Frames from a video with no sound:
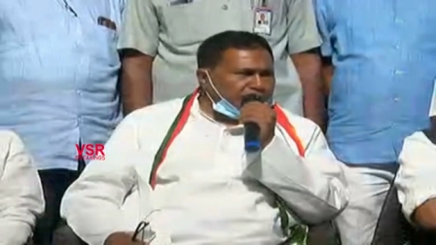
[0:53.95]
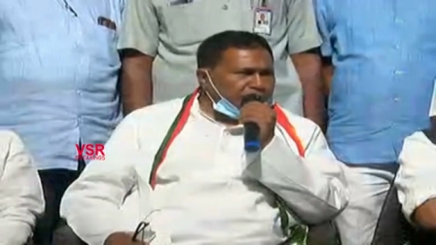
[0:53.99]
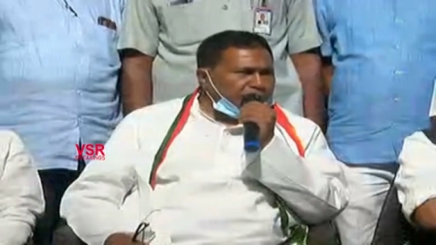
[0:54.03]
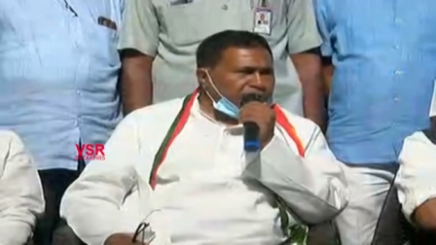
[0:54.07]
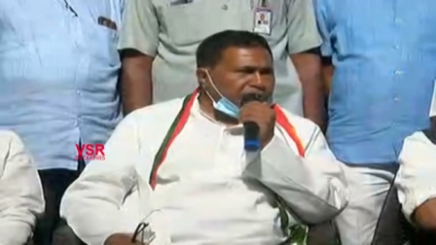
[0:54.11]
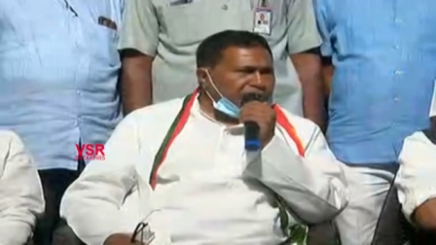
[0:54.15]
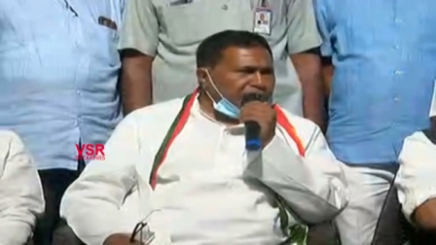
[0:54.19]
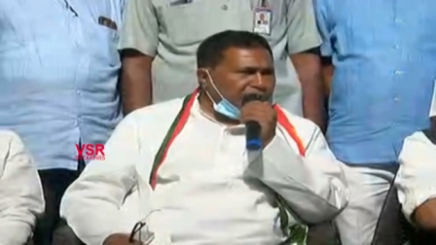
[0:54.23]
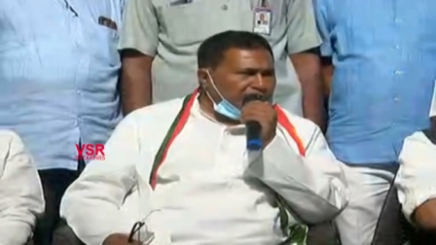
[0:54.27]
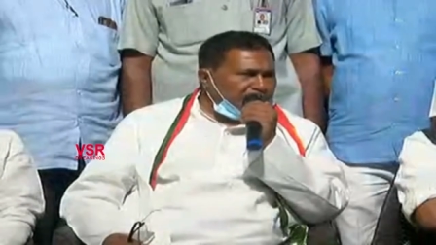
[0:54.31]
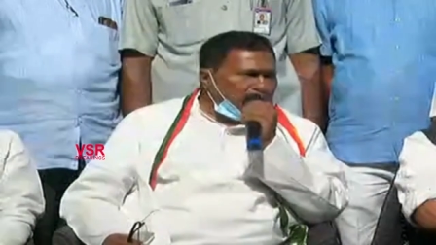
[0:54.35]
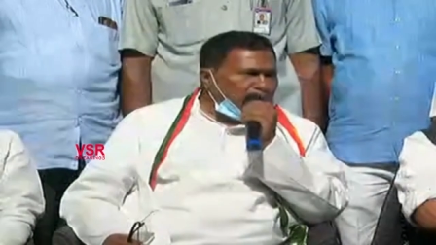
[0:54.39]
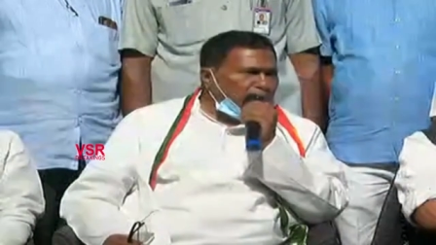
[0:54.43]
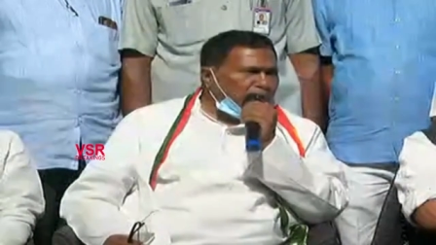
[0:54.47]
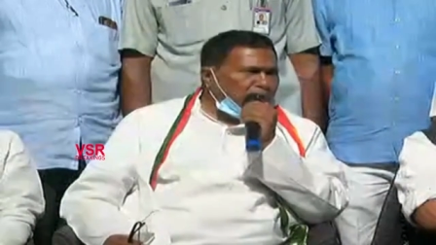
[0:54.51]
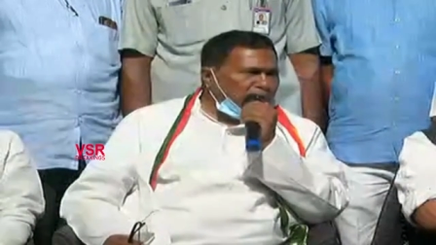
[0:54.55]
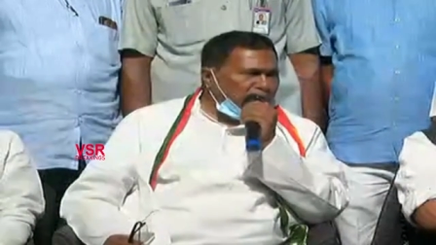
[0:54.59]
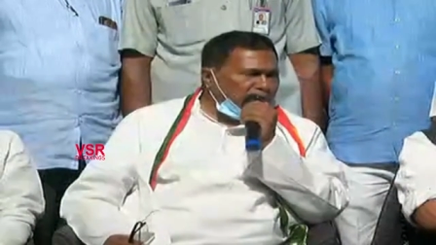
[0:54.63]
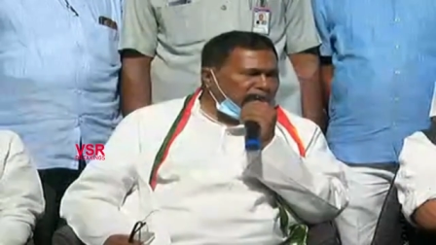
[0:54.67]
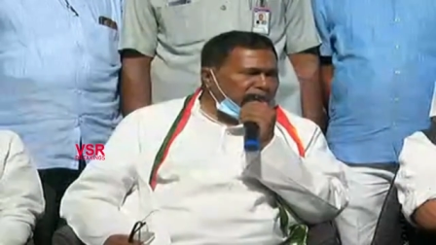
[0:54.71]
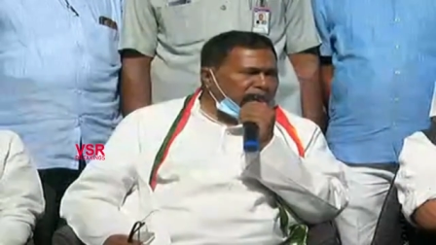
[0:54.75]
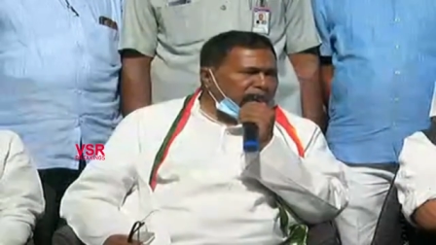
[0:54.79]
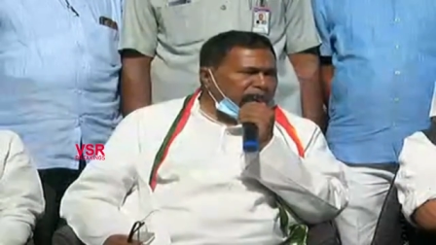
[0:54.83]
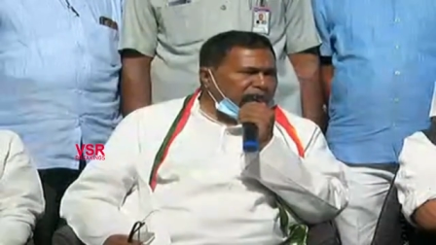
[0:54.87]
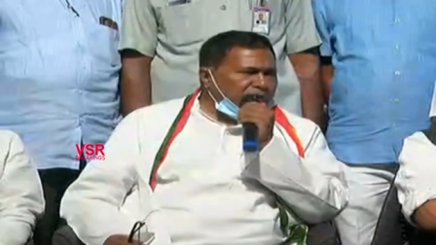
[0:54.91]
కృషి
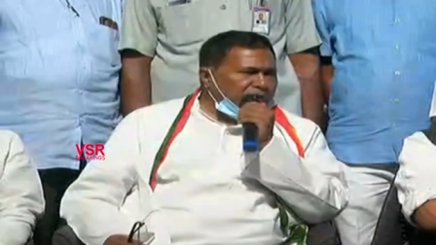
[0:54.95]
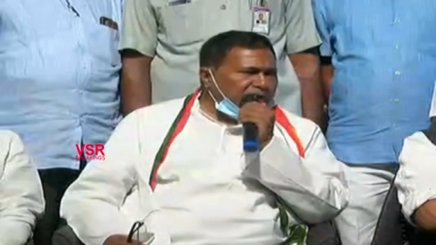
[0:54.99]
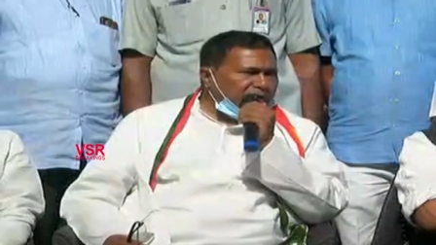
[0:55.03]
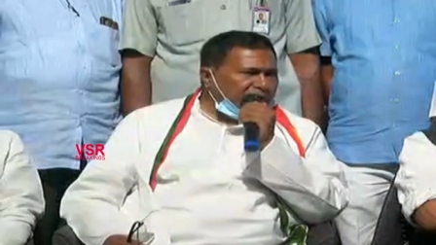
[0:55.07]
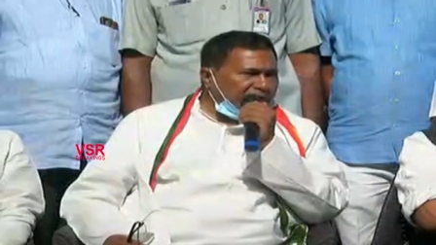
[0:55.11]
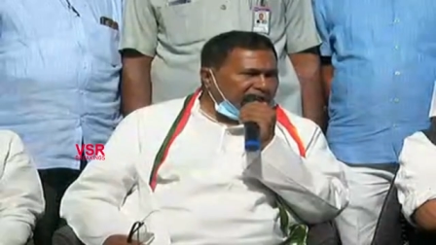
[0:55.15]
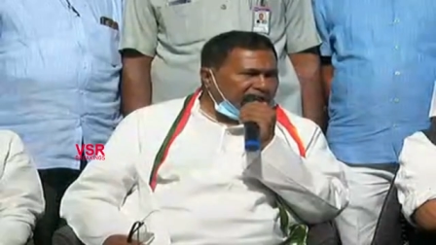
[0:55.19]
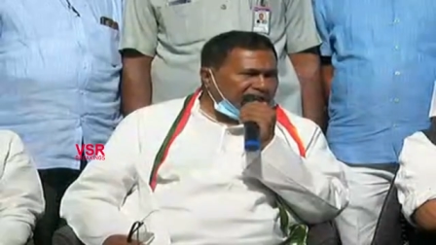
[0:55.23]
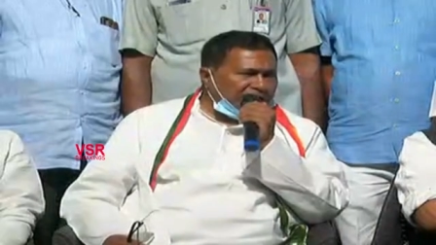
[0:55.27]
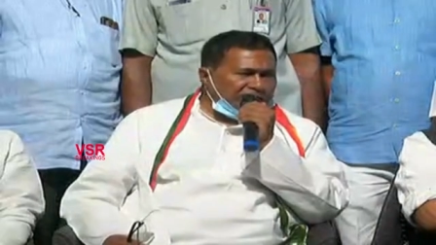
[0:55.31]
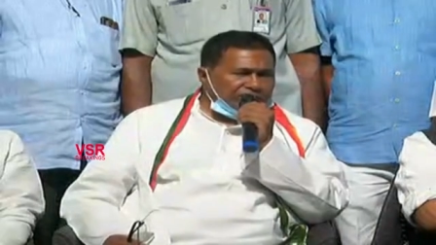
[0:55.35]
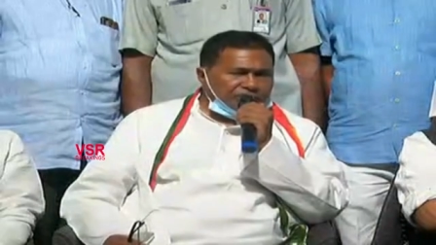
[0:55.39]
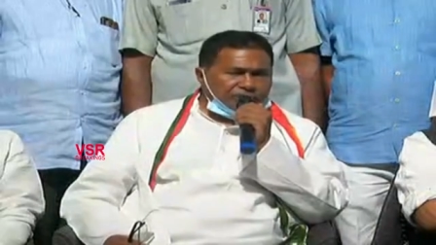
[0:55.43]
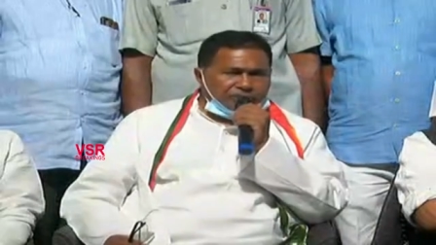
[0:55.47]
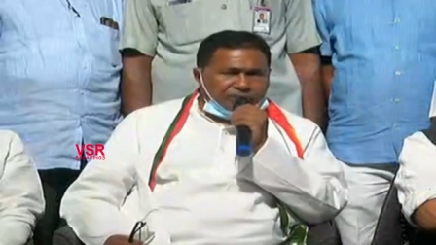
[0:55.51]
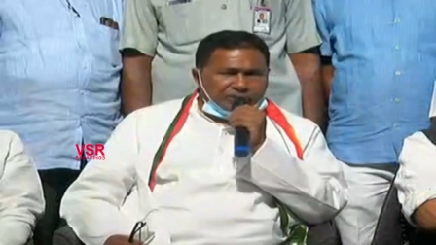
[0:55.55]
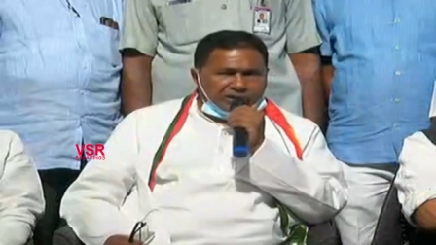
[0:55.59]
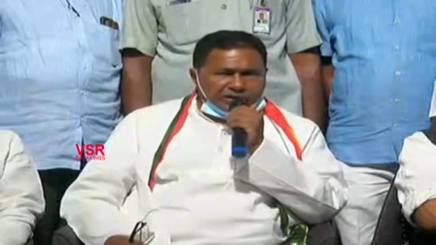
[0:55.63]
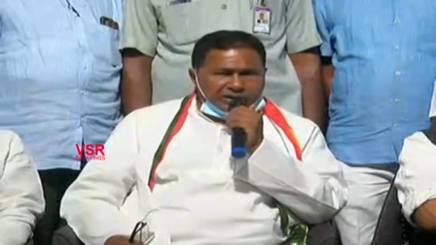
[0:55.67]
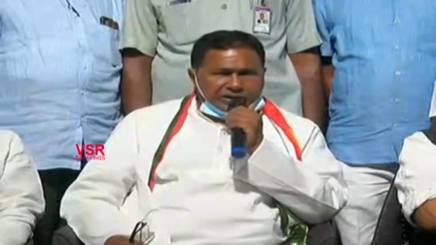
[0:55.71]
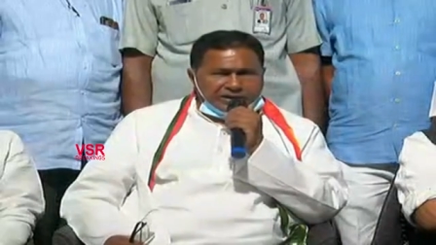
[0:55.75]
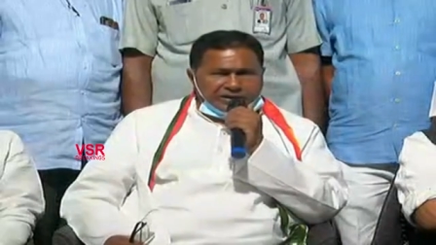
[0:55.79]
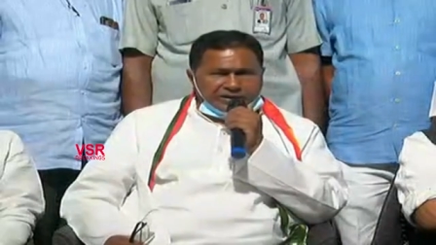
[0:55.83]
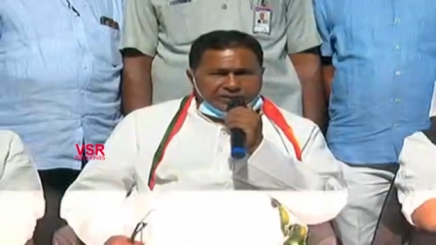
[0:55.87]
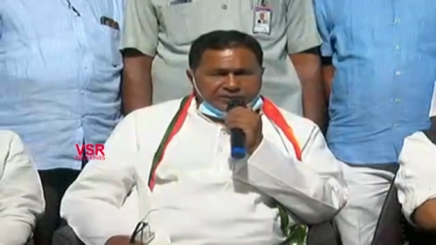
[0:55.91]
అమోఘం కాంగ్రెస్
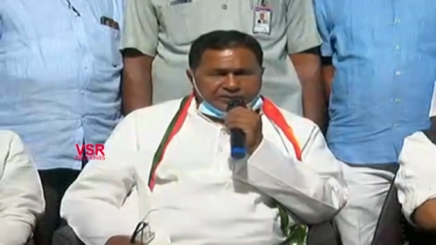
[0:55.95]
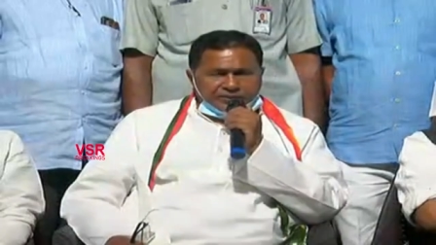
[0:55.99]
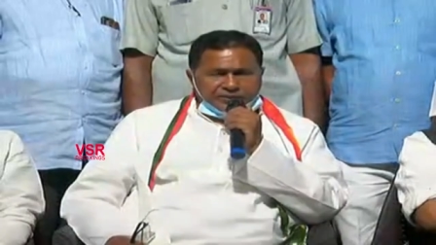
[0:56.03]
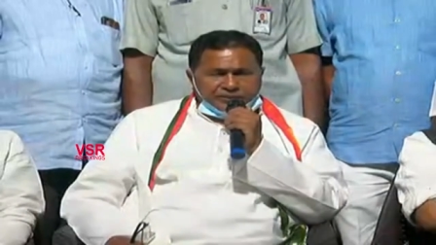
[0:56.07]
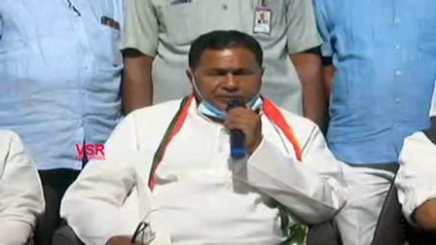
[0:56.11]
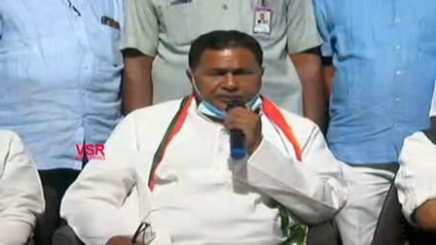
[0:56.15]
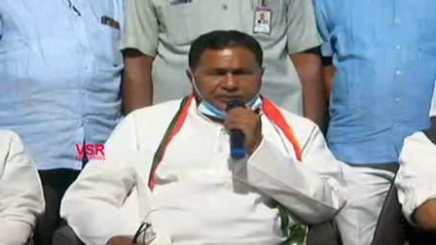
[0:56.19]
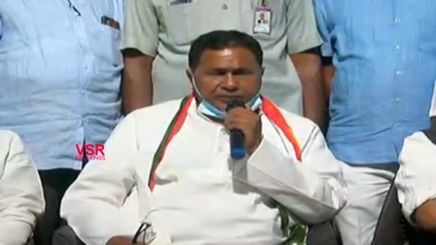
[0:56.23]
పార్టీకి